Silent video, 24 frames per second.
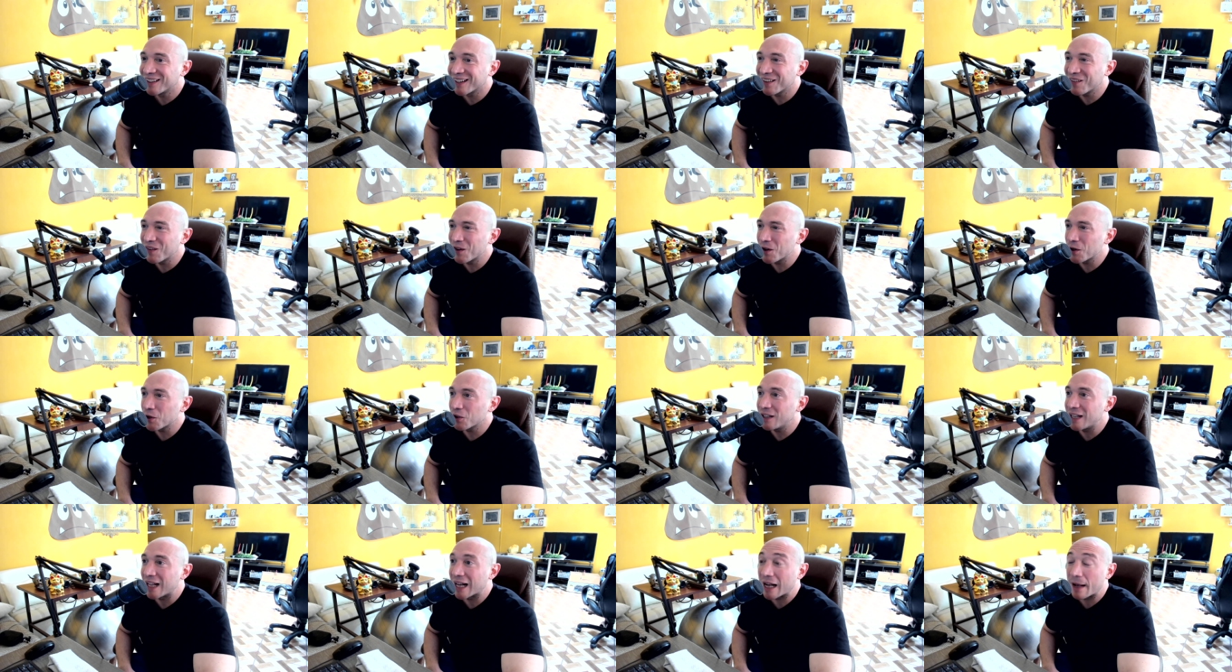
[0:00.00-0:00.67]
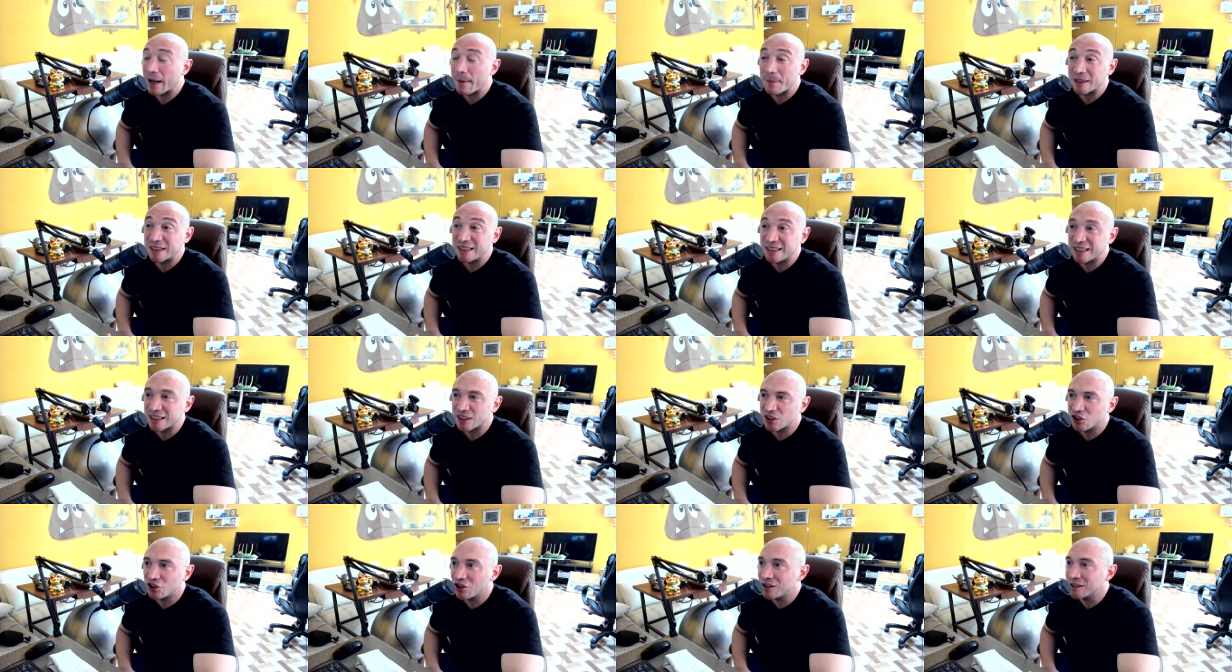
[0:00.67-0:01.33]
Recuerdo en las
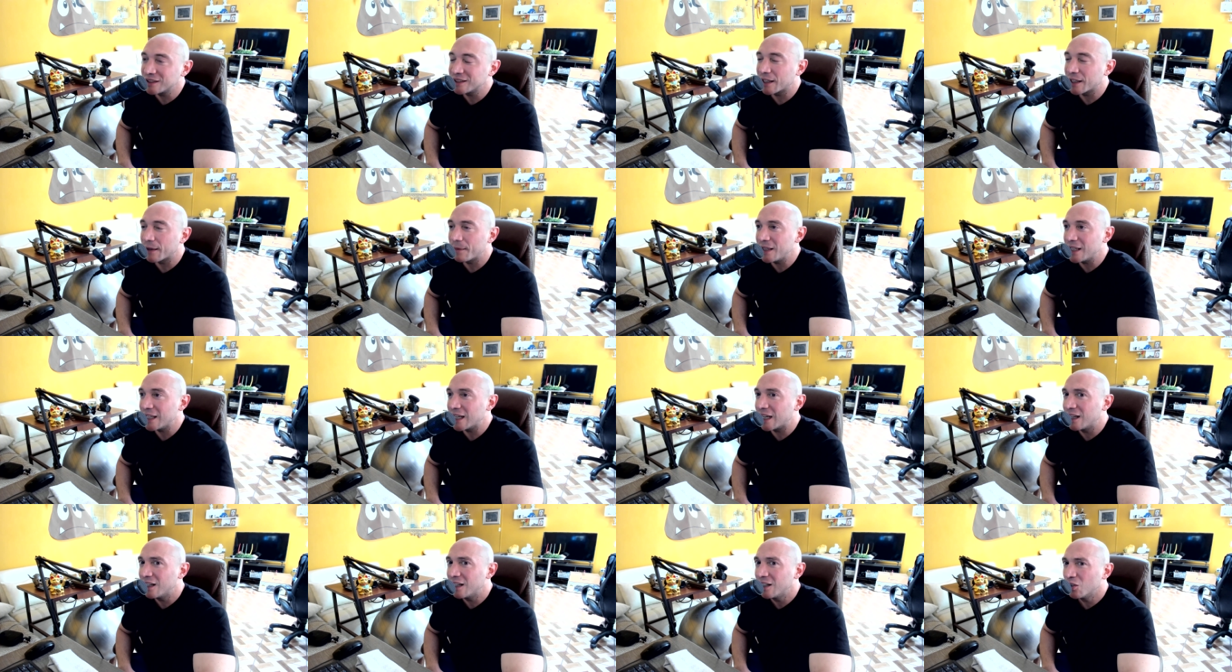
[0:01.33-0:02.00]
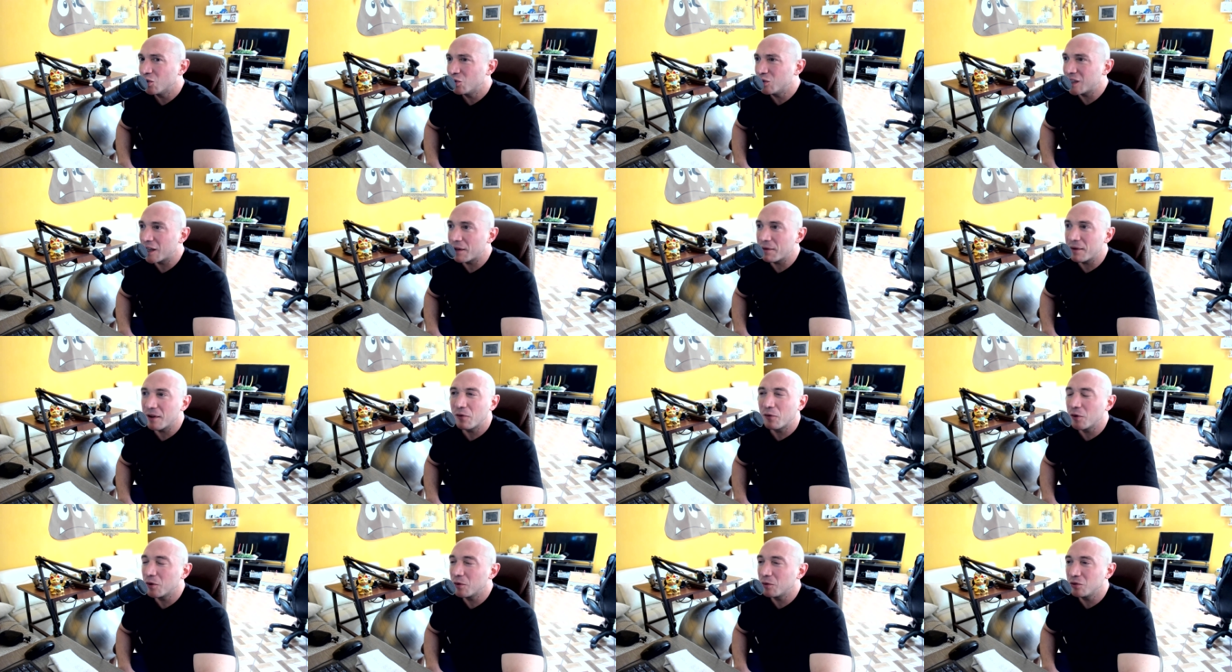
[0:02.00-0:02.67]
capacitaciones que había, una
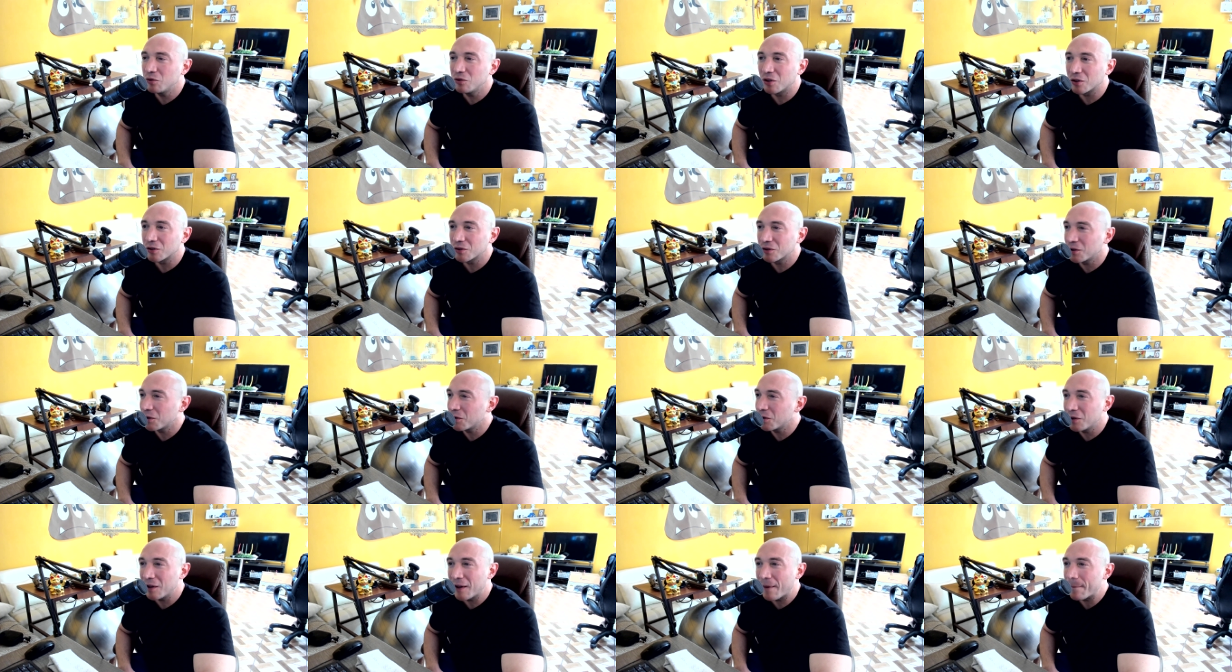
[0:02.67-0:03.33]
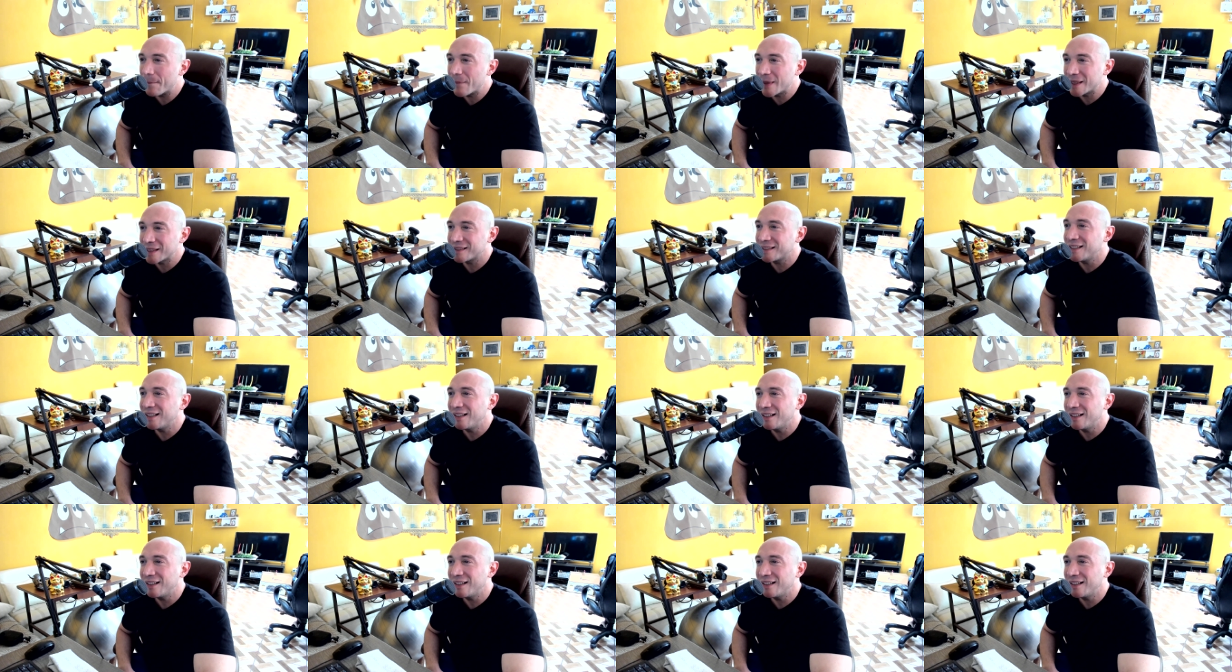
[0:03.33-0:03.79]
vez fue un doctor, un imbécil,